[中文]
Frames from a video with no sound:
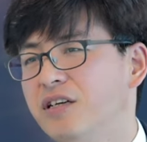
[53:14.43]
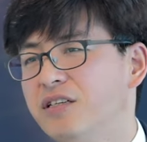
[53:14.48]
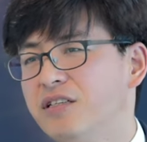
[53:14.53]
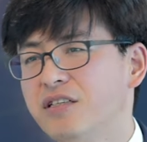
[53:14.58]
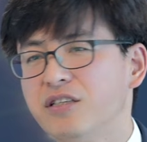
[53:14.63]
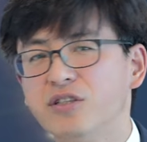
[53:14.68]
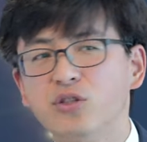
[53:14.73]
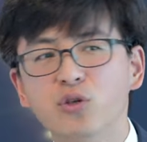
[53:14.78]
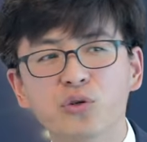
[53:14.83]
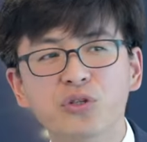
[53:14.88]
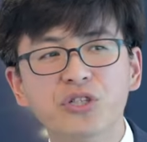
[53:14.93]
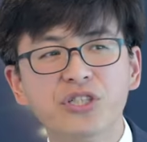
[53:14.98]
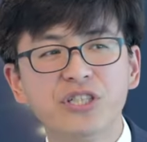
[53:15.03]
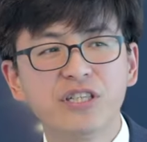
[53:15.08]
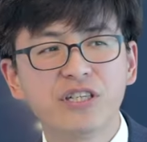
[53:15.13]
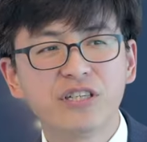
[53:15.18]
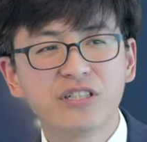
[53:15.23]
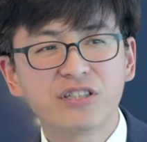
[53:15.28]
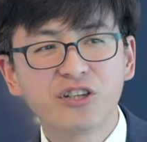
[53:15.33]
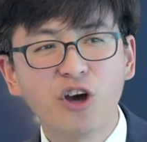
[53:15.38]
这个有一
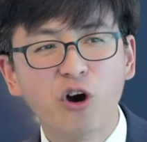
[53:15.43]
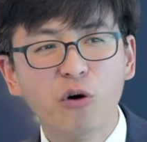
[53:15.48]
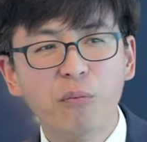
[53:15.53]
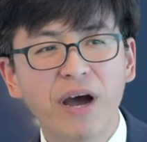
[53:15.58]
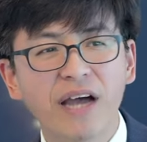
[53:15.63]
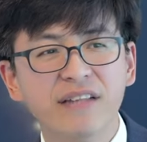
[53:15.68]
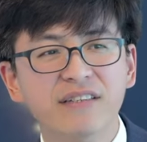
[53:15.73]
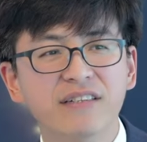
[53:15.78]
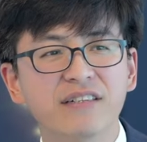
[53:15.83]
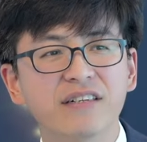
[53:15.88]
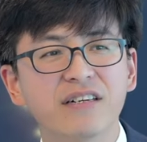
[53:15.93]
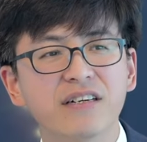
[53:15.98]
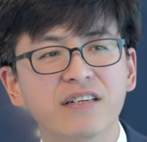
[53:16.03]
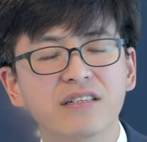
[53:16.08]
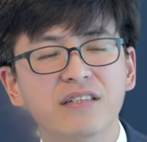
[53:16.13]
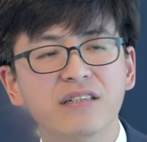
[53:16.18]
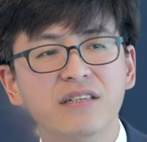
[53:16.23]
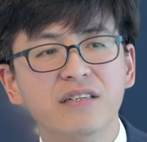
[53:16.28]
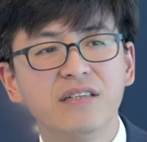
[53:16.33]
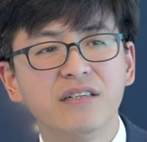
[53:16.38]
些刁蛮的
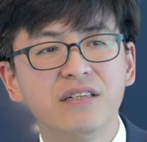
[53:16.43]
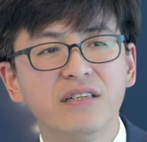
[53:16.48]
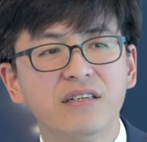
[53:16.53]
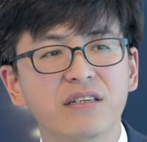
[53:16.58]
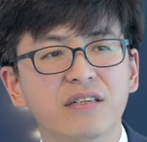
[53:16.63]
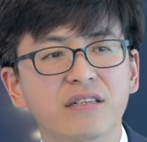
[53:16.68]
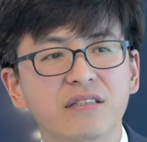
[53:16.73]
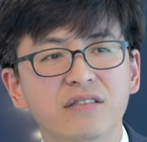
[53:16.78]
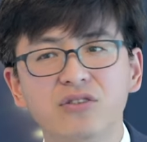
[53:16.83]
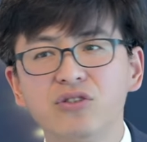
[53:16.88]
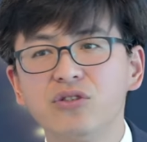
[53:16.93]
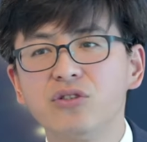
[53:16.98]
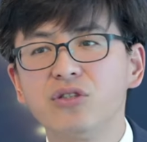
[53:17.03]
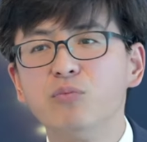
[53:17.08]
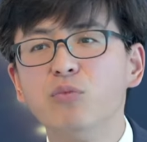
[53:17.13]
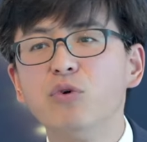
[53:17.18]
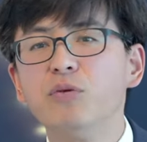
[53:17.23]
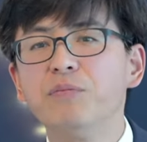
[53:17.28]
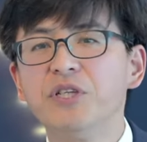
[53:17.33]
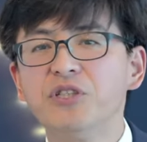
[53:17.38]
人，就是
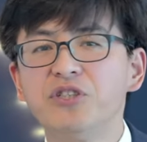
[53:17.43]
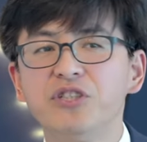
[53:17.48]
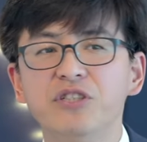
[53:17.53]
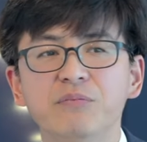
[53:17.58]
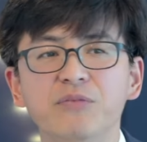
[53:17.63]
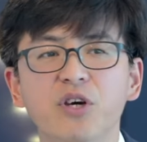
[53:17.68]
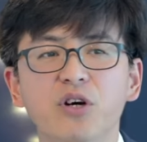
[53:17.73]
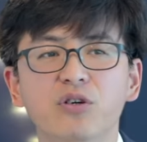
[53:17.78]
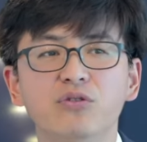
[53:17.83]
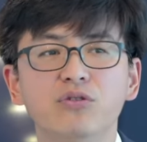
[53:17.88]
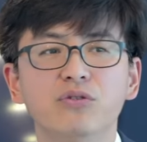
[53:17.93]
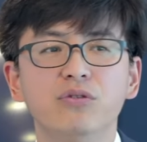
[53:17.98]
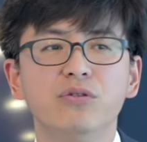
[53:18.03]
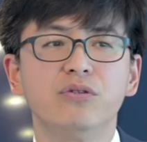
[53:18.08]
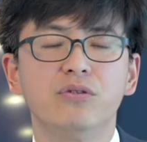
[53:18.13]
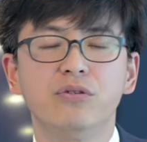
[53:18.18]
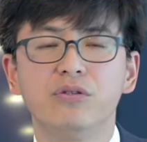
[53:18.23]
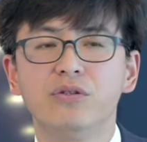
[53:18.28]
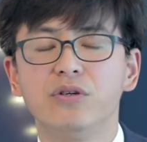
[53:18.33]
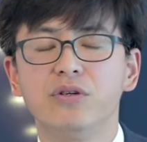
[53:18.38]
莫名其妙就